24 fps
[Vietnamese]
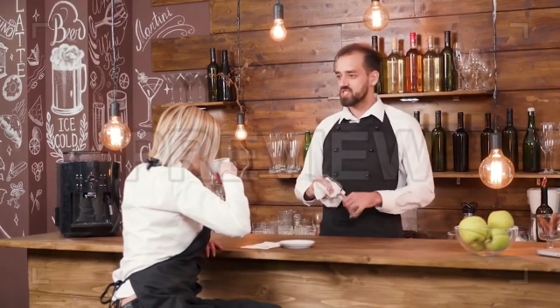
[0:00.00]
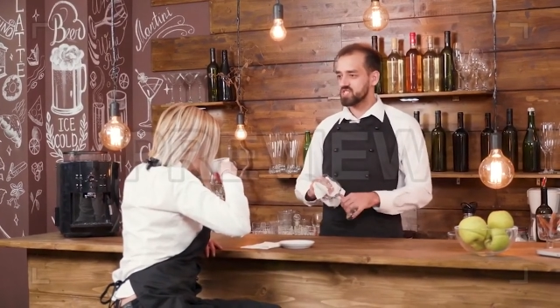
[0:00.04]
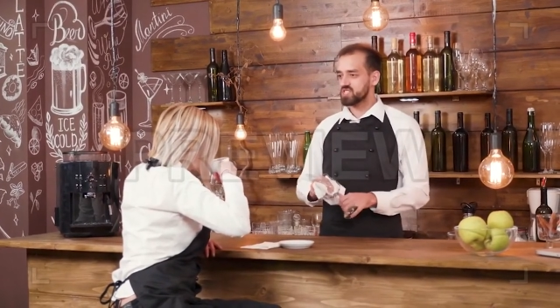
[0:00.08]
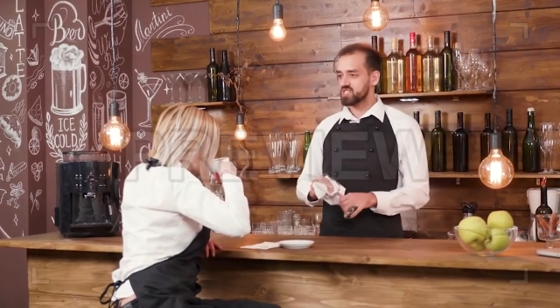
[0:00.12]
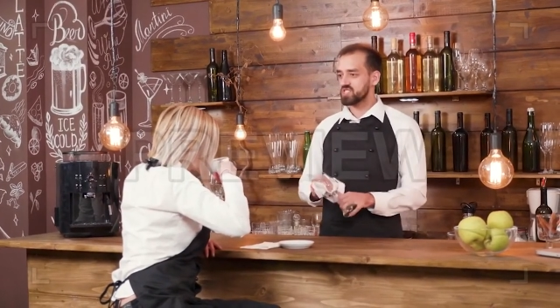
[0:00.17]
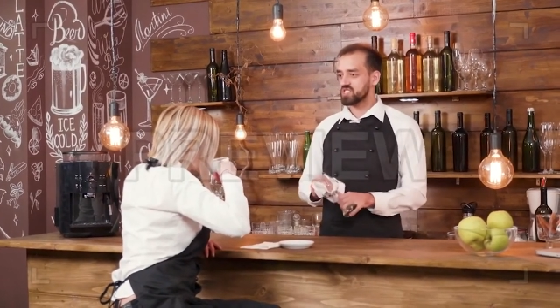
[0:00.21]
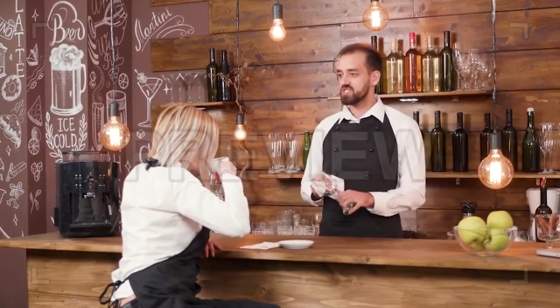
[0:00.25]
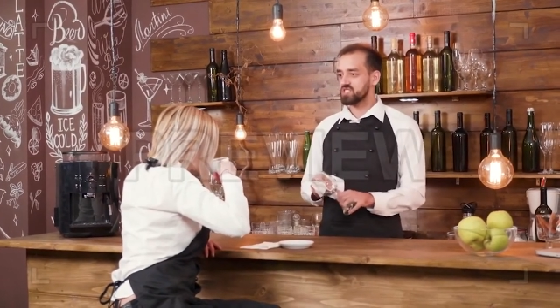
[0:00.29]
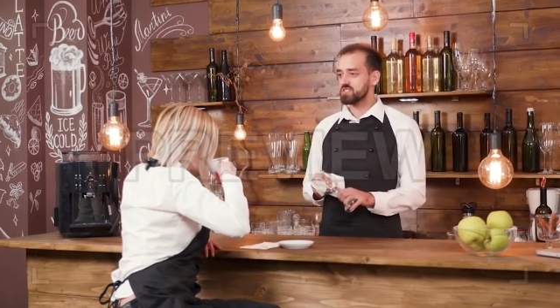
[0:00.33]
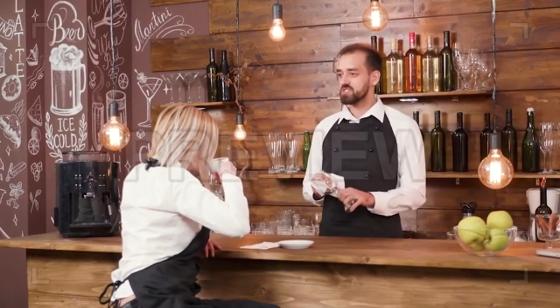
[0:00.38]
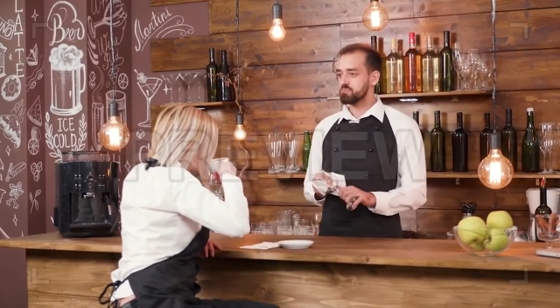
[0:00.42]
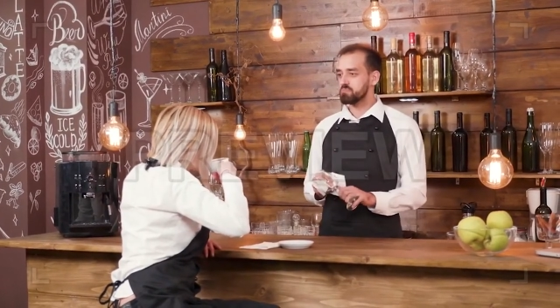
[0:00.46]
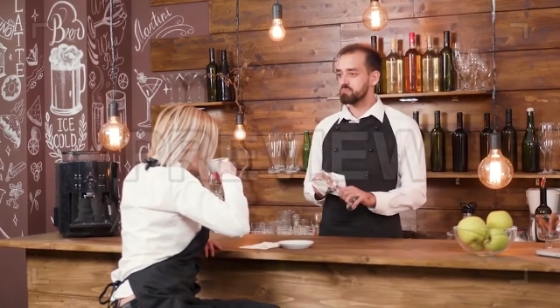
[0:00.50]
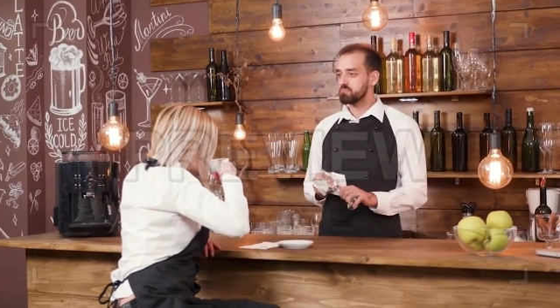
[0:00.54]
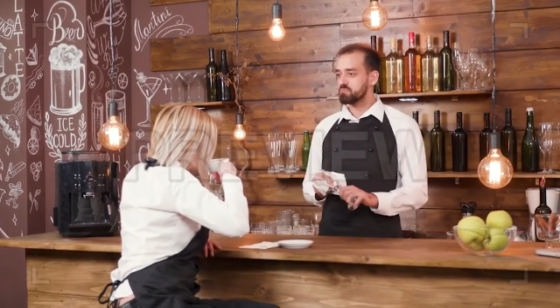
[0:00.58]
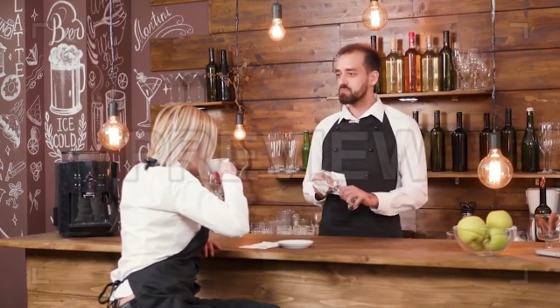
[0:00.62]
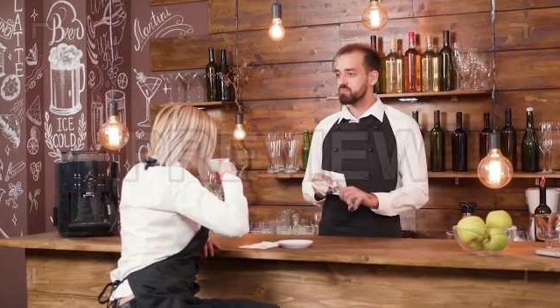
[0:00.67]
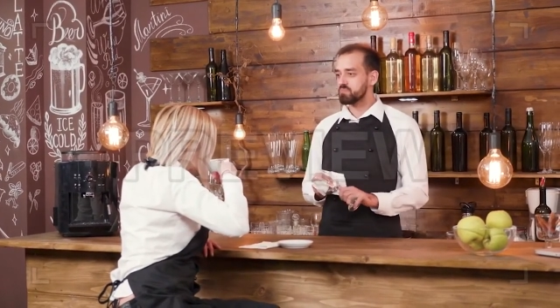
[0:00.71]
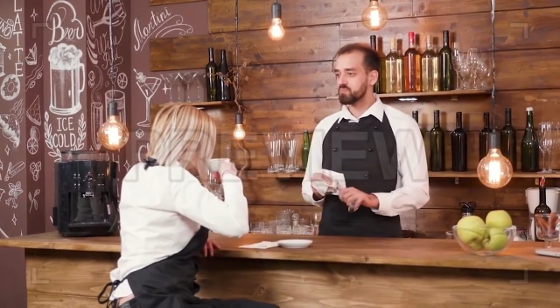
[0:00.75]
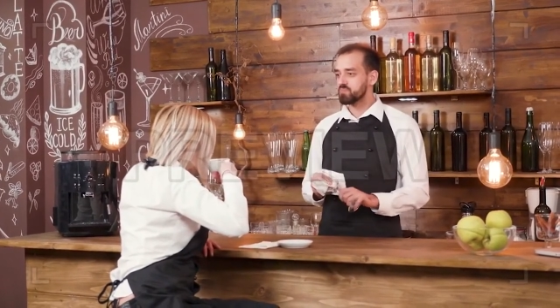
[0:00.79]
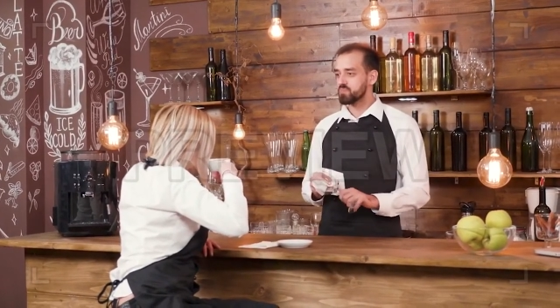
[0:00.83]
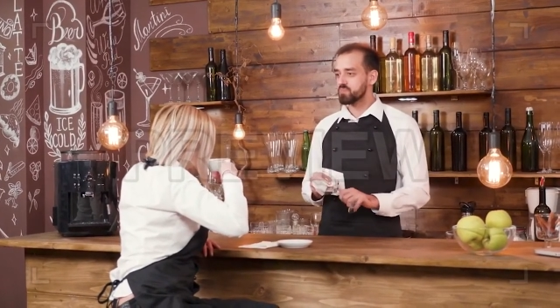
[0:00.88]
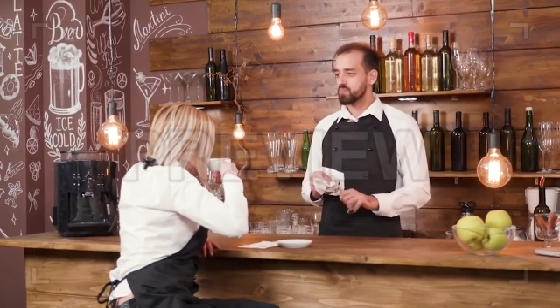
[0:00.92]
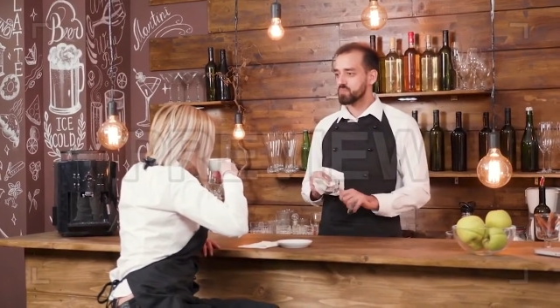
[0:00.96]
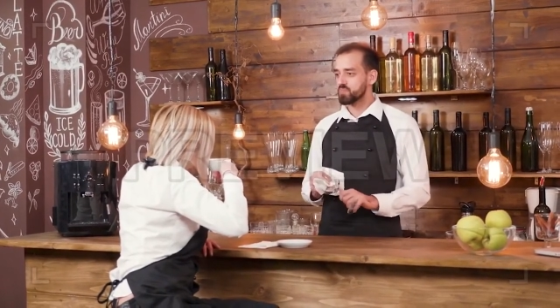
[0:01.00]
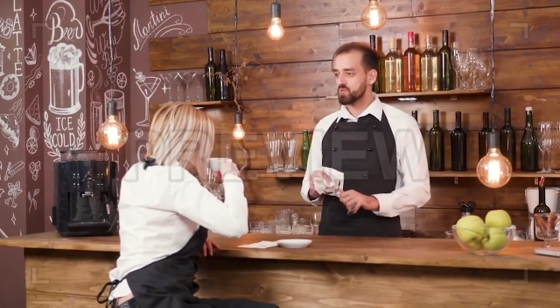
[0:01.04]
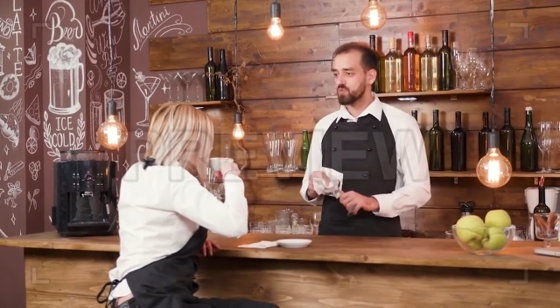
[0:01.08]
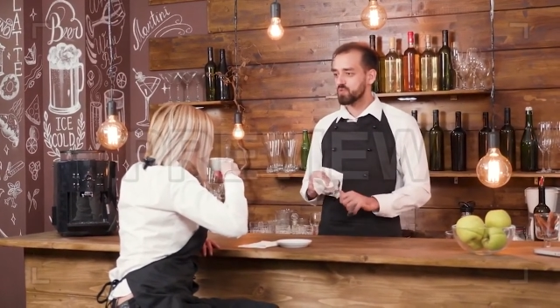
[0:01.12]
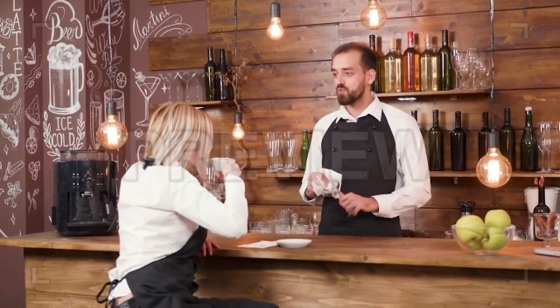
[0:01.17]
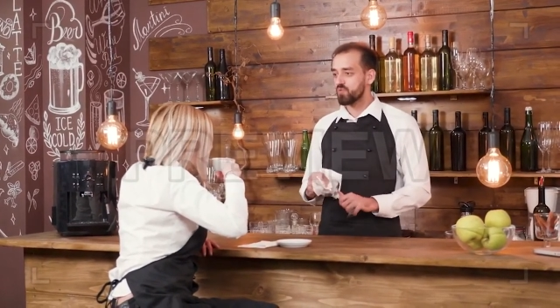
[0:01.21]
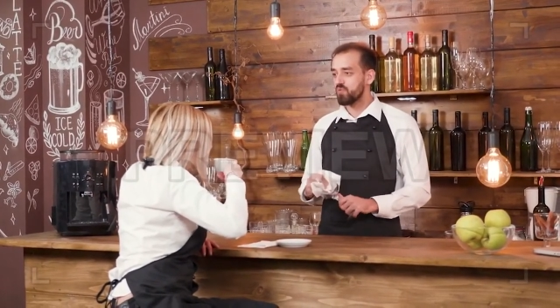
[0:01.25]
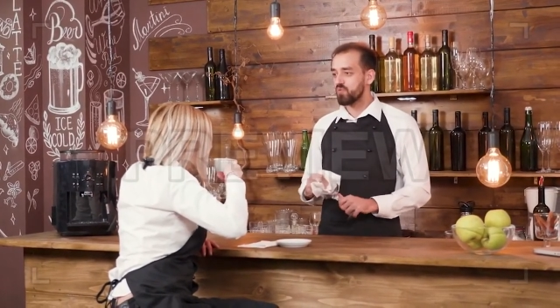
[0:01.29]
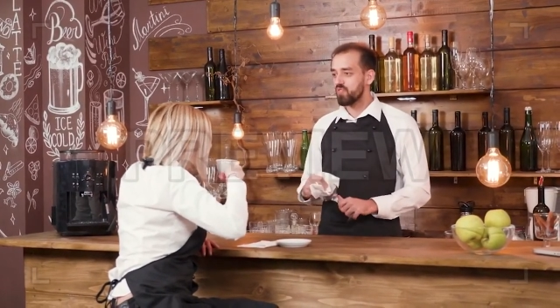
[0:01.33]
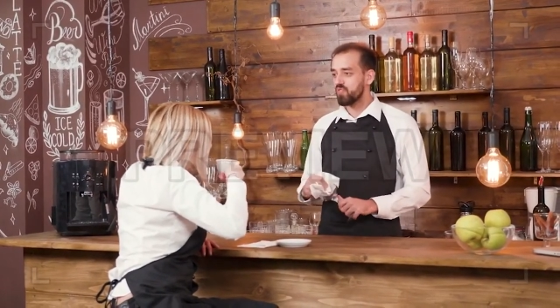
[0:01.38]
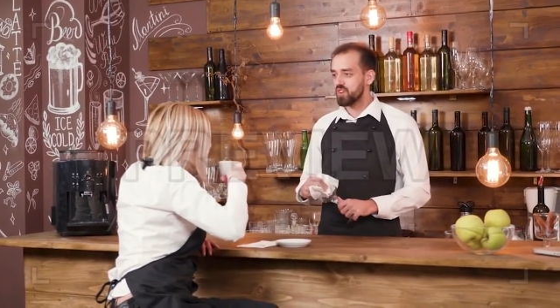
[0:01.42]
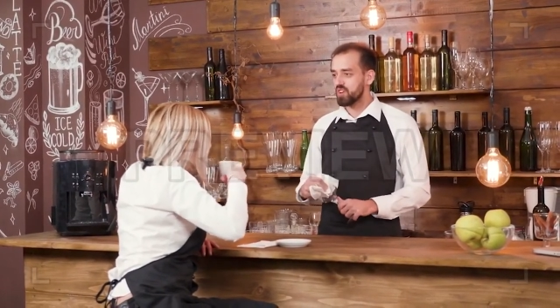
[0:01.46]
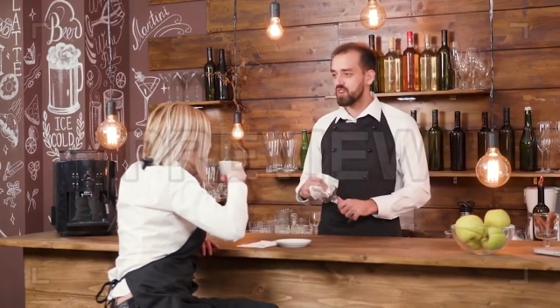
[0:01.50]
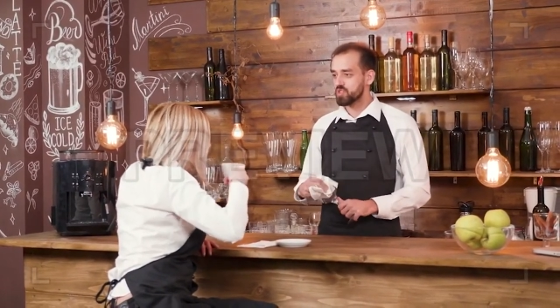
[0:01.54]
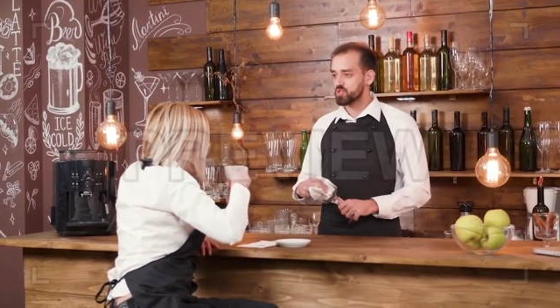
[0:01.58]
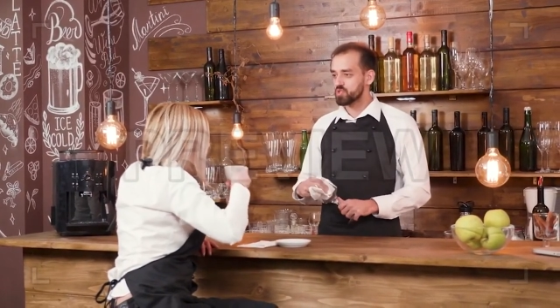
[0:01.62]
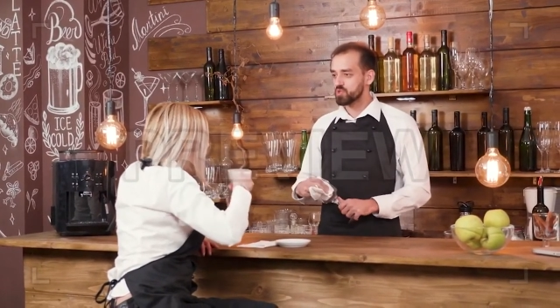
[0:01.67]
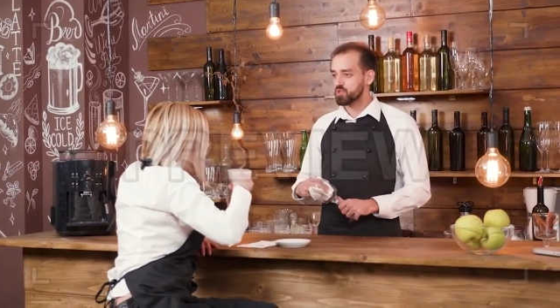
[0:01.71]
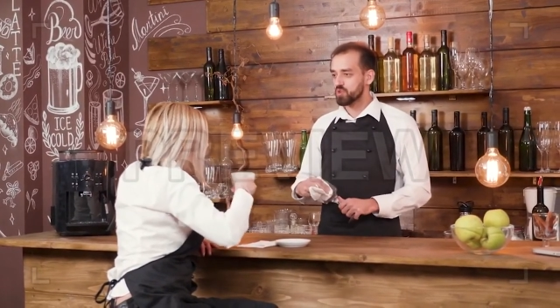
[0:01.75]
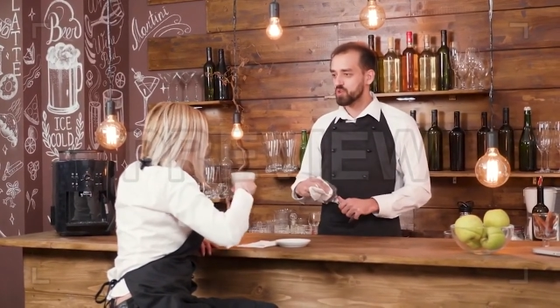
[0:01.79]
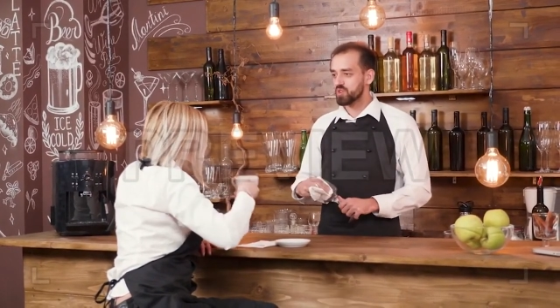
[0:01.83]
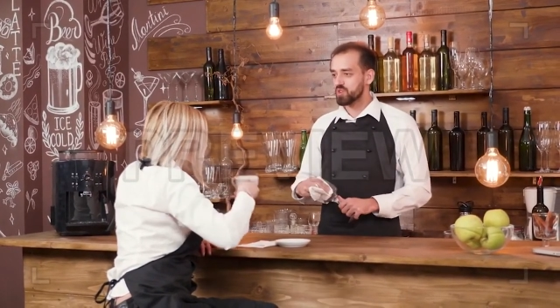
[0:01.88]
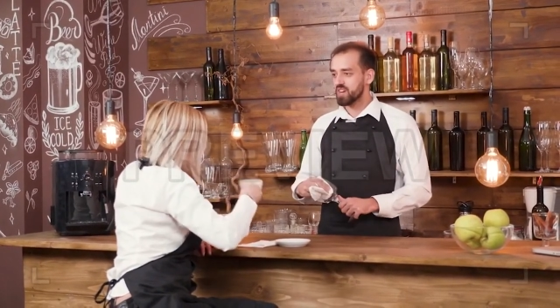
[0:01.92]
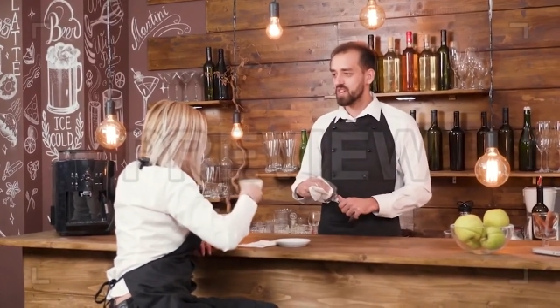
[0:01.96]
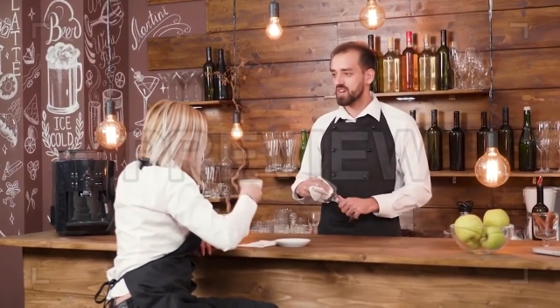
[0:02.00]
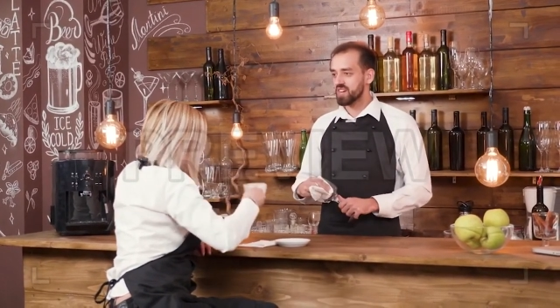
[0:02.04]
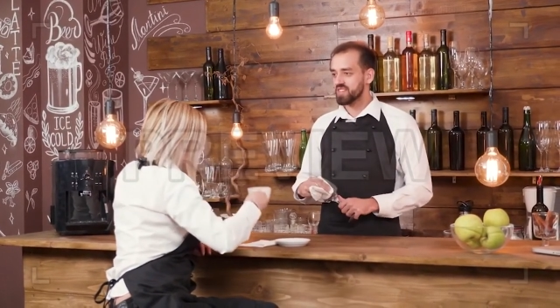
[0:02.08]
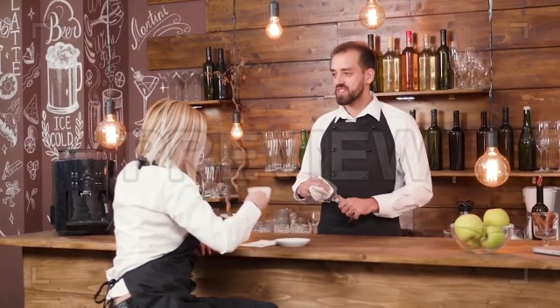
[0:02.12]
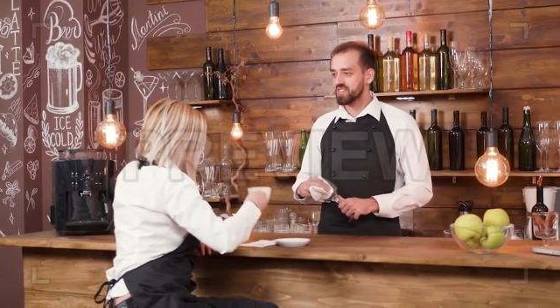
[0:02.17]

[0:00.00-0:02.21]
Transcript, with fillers: của văn minh loài người.